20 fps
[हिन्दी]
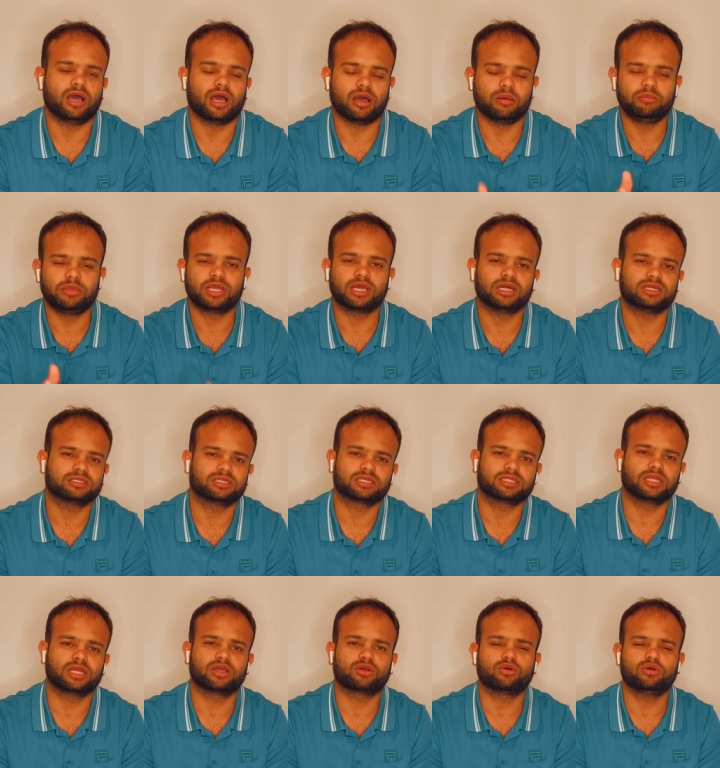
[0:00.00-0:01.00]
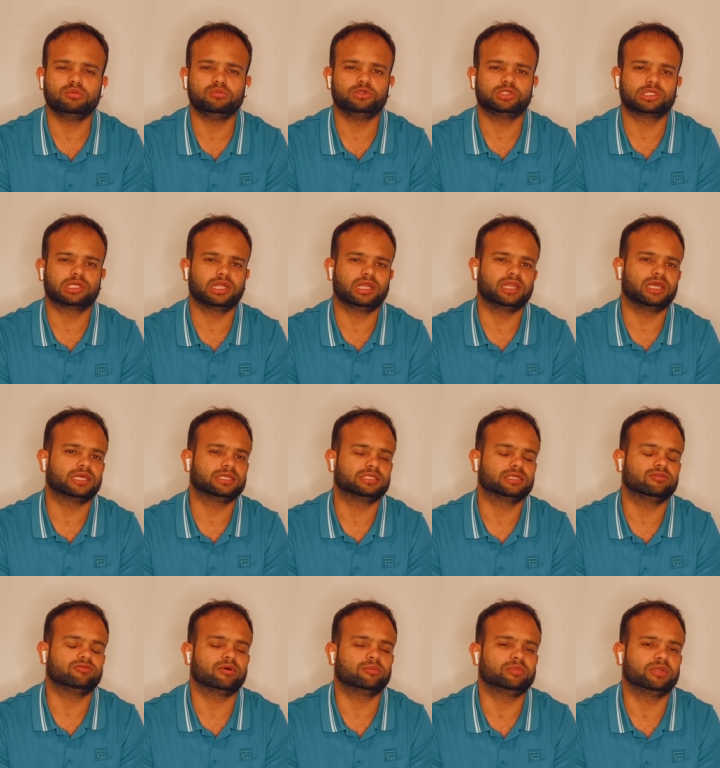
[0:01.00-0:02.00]
आप भी कर सकते हैं कोई मुश्किल नहीं है
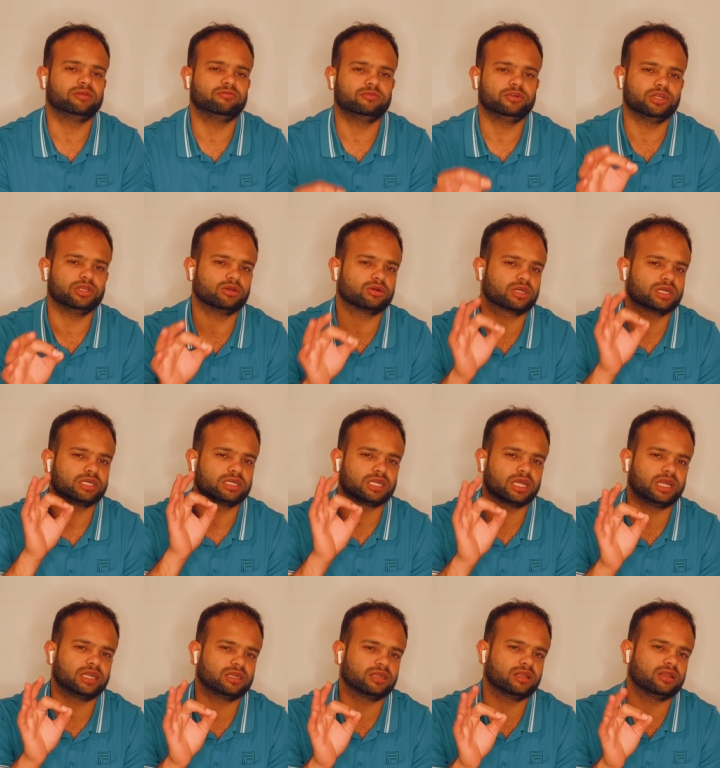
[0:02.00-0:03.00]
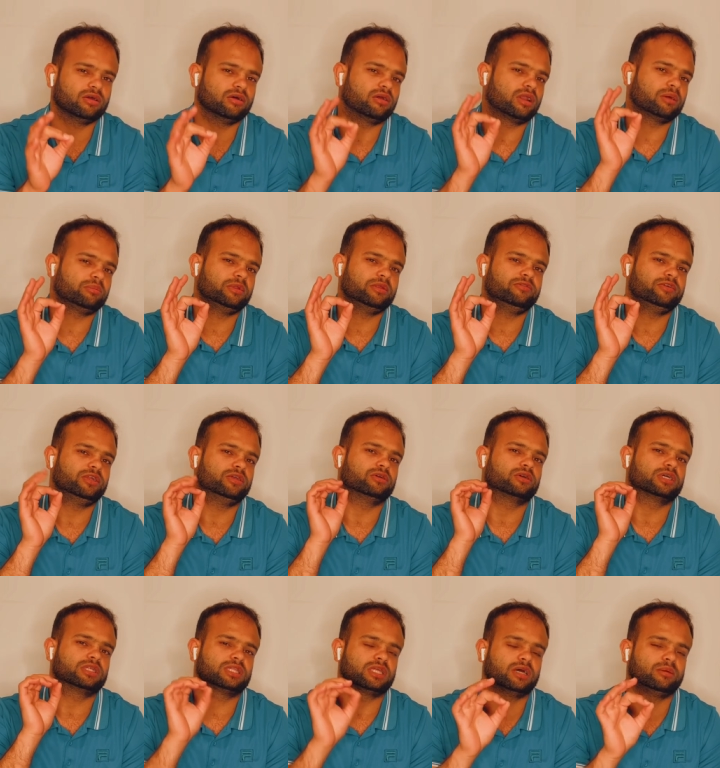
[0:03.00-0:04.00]
सिर्फ अपनी वीडियो के टाइटल और अपनी वीडियो
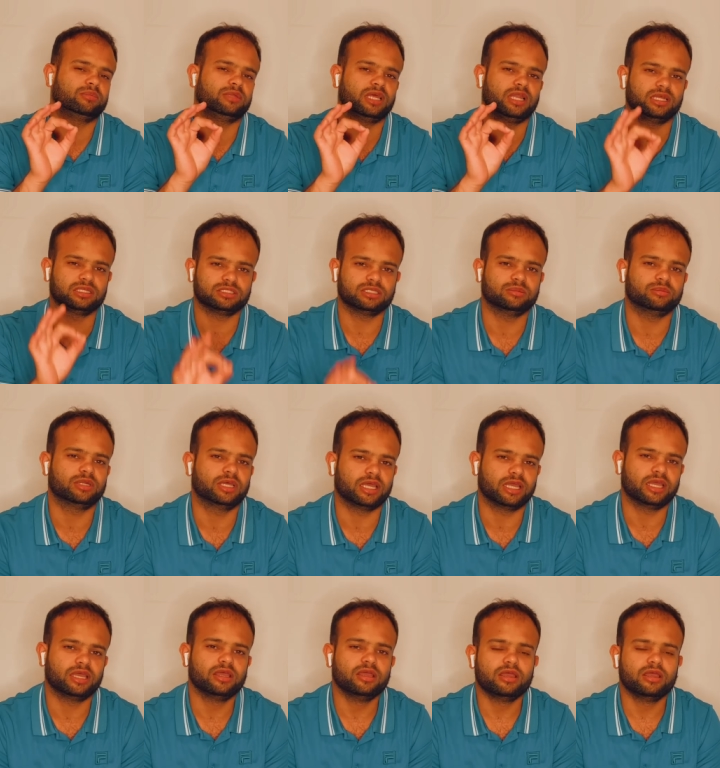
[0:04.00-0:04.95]
के थंबनेल अच्छे बनाएं